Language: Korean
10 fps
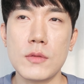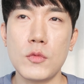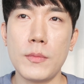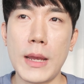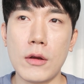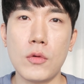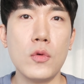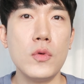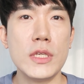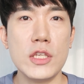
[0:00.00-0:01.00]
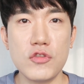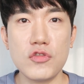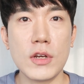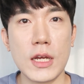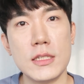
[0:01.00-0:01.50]
제모를 받고
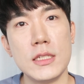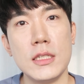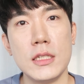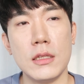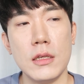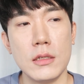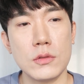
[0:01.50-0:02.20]
2주까지는